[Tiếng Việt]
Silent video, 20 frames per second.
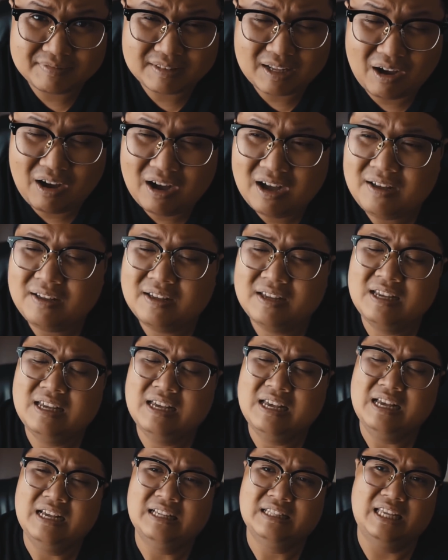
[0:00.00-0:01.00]
đó
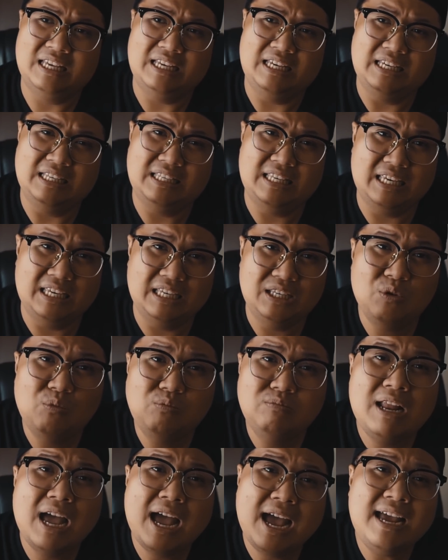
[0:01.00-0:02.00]
thì chị
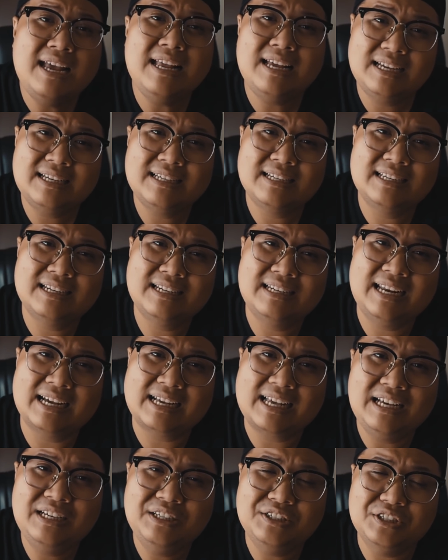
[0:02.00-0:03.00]
dung đế là
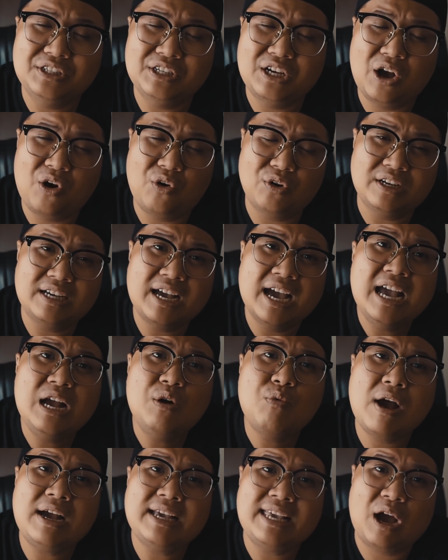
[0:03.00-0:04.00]
cái người ngồi kế
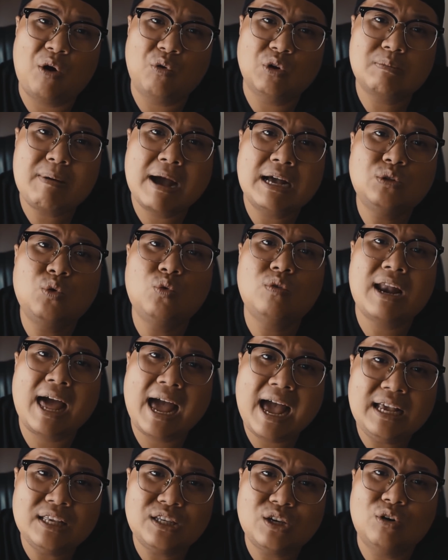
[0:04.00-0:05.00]
quán nhậu đó bán thuốc
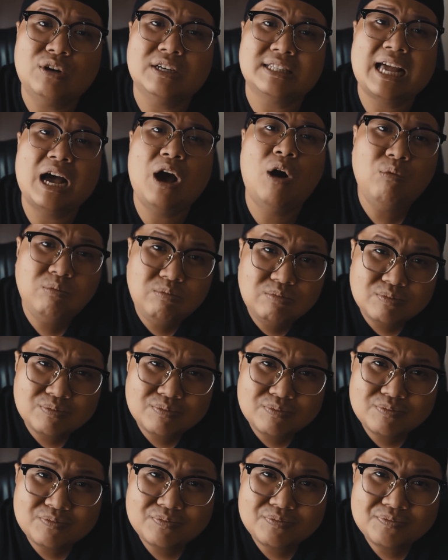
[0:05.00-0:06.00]
lá cho người ta hút
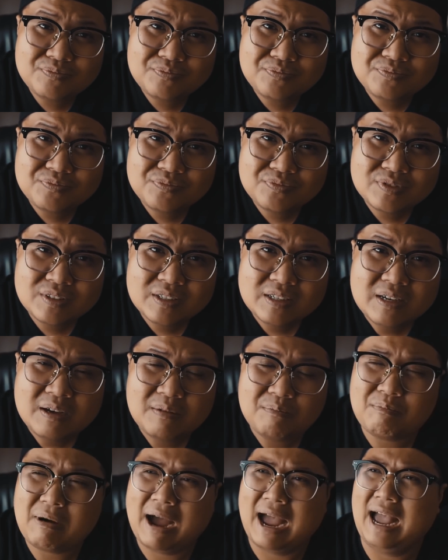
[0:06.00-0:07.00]

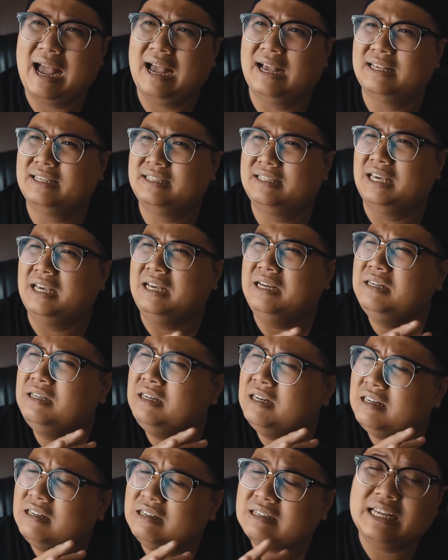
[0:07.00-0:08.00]
mà chị
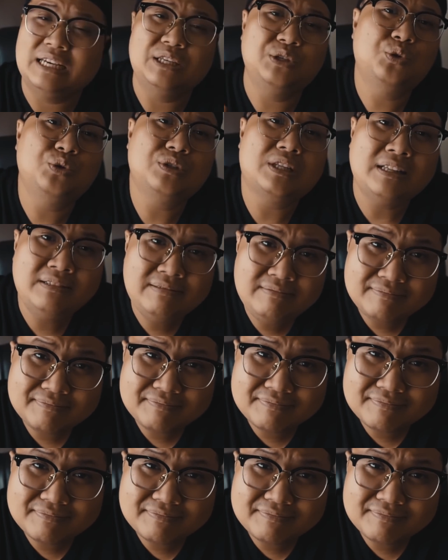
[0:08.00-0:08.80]
rất là vui tính